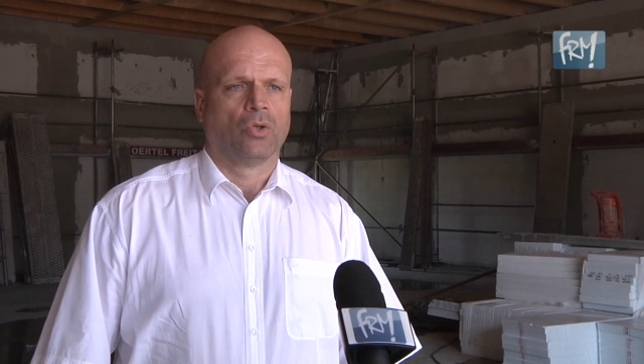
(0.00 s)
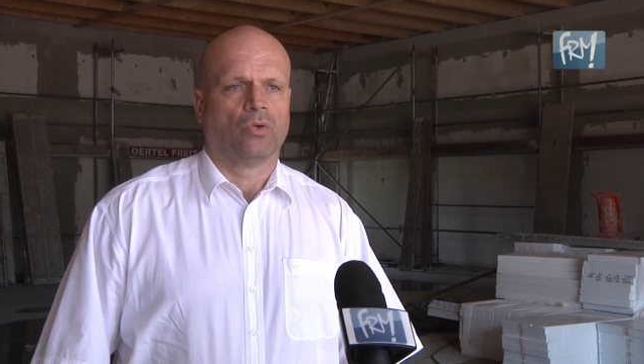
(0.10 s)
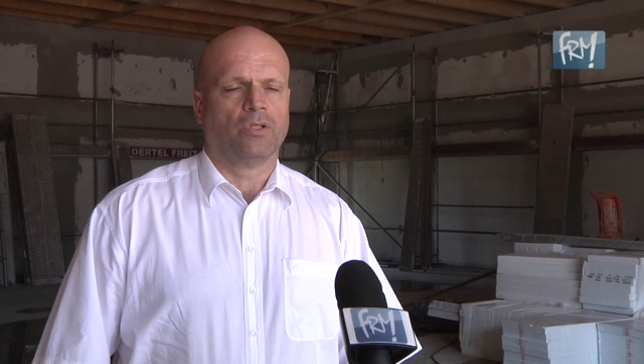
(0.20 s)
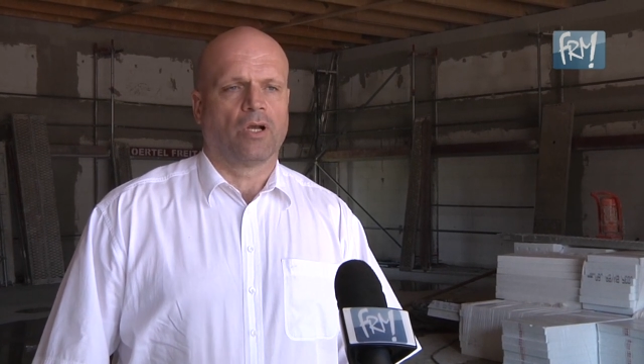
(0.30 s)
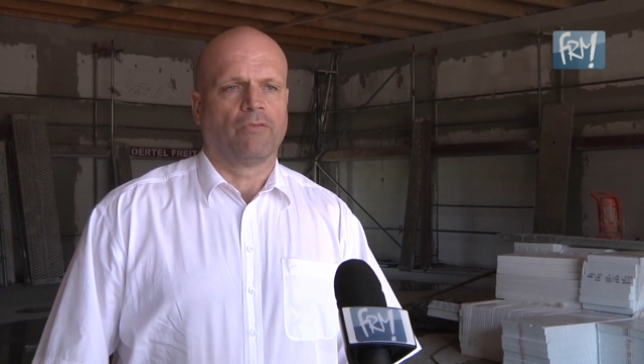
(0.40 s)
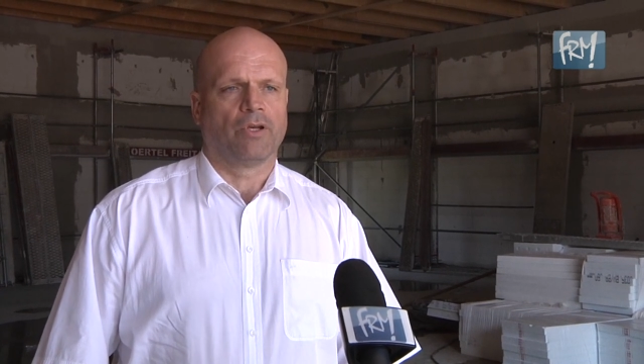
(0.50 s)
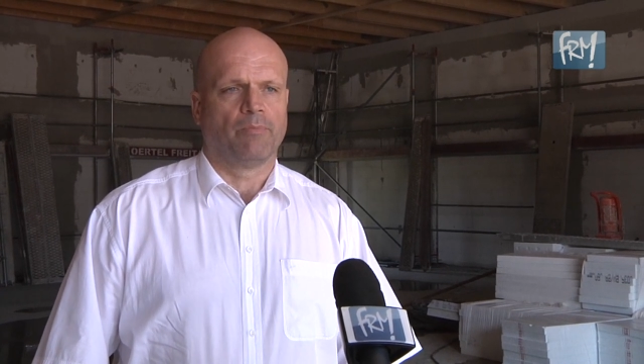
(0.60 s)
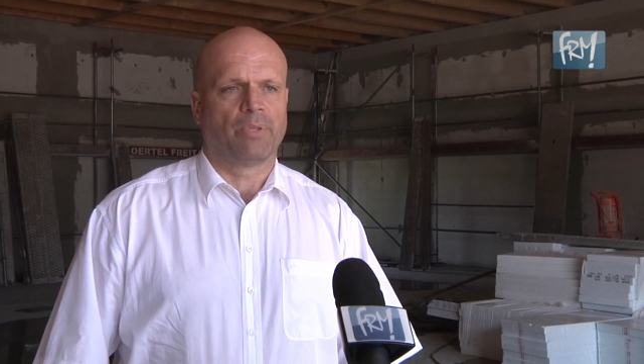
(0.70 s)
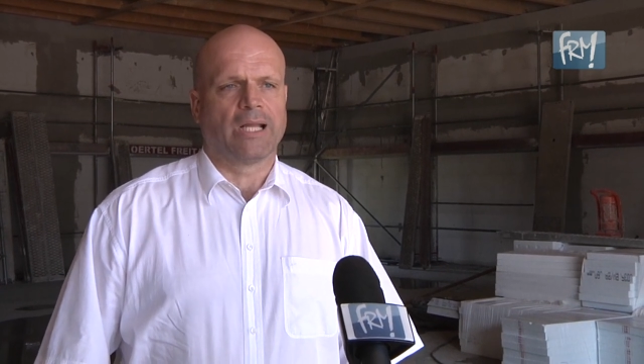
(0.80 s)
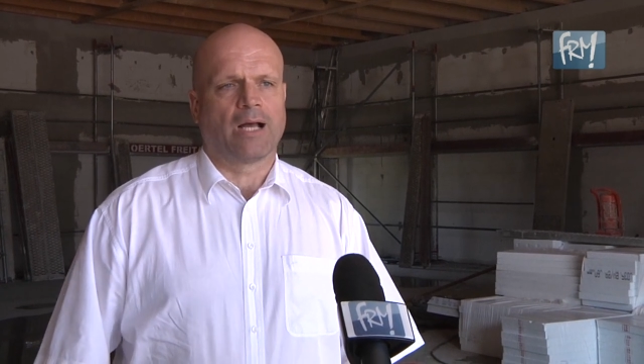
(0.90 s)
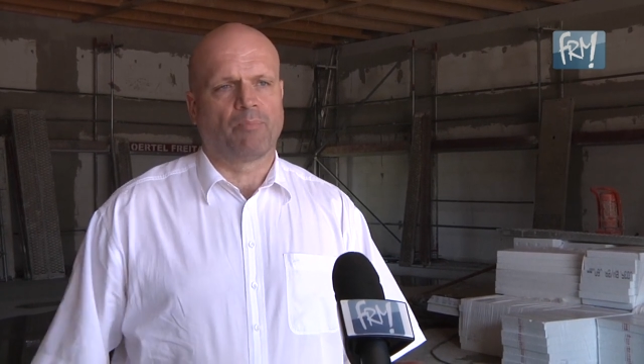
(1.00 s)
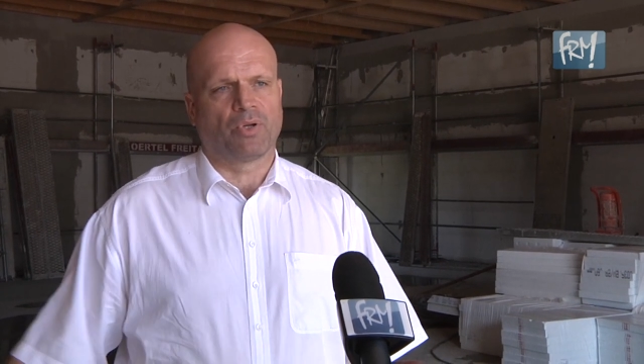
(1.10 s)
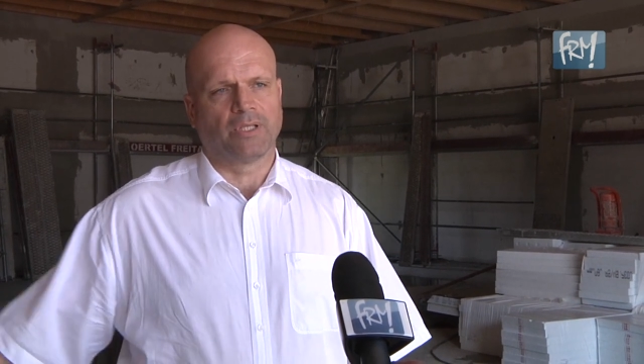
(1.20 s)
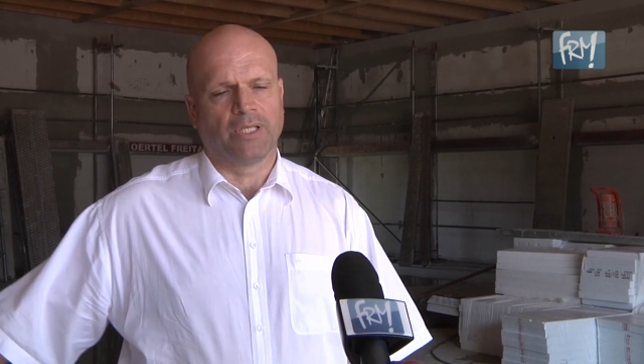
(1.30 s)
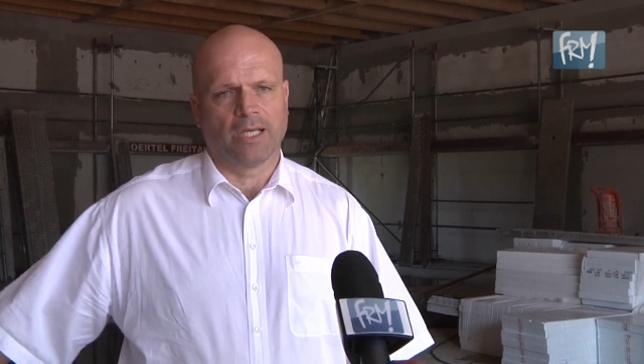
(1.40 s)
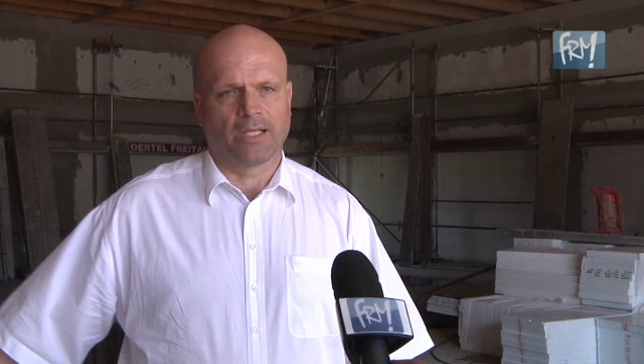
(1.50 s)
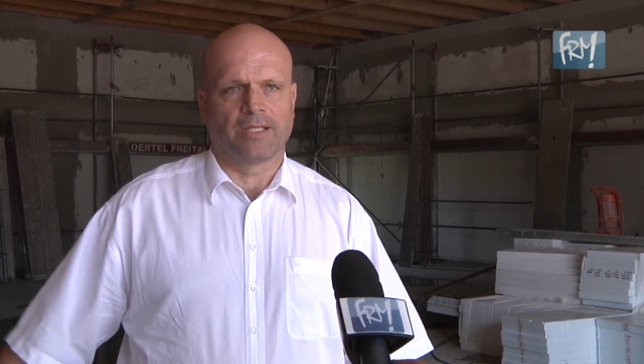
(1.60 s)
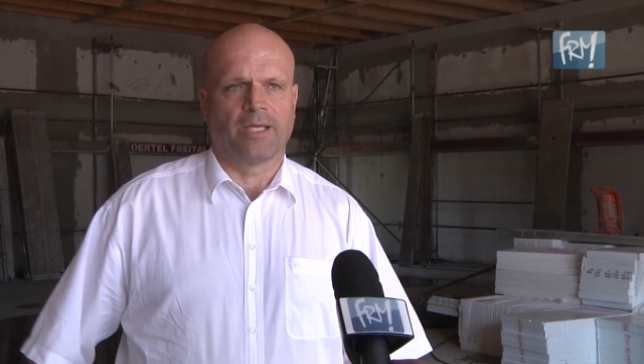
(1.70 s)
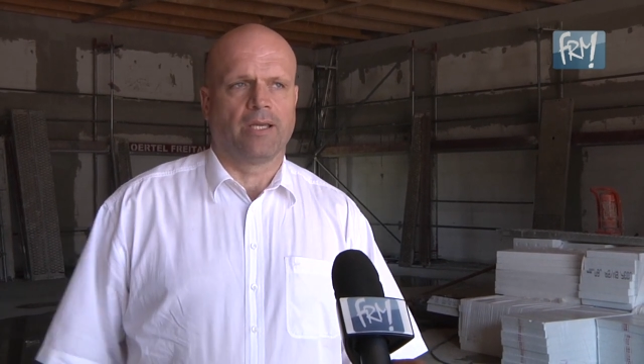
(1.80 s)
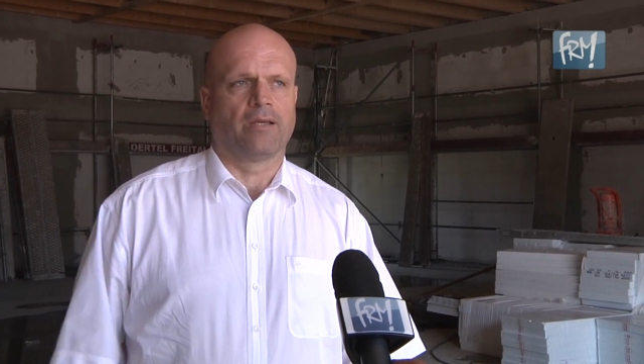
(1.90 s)
Und da wir im benachbarten
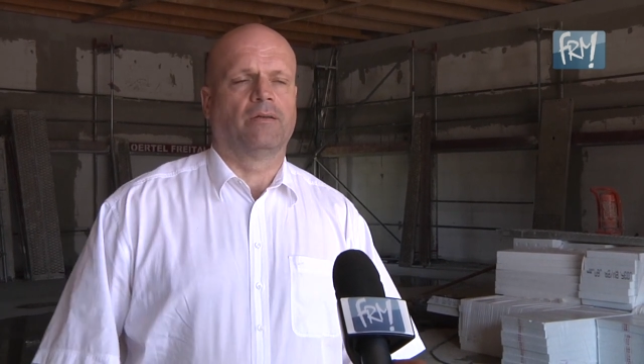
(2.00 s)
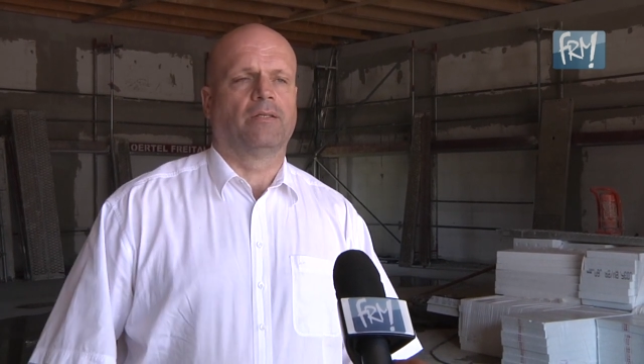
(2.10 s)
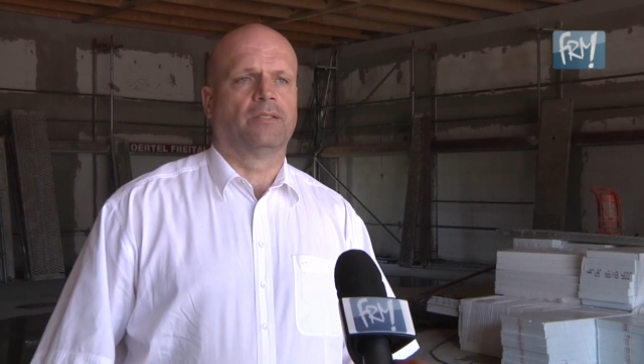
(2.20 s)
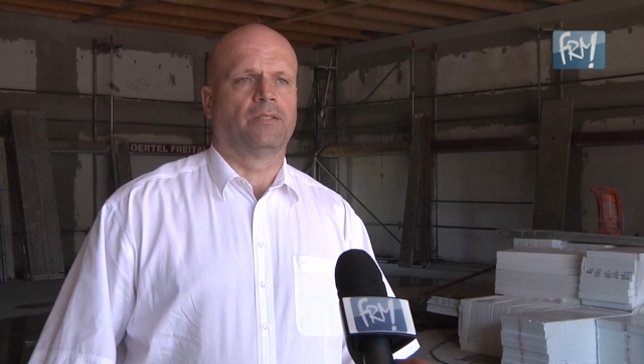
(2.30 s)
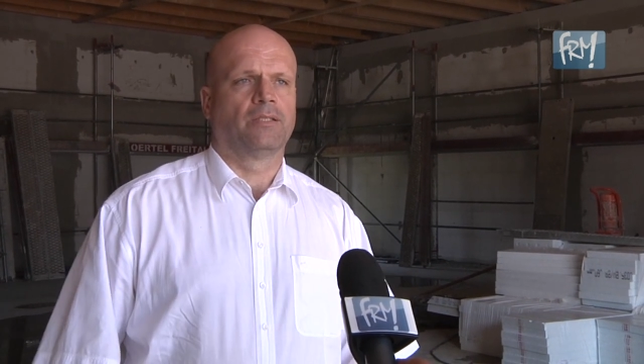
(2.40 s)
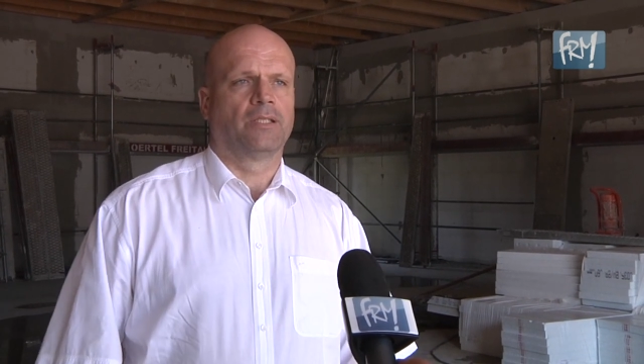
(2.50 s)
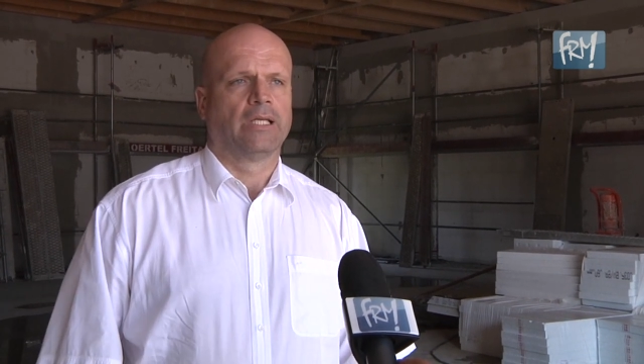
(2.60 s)
IAT äh,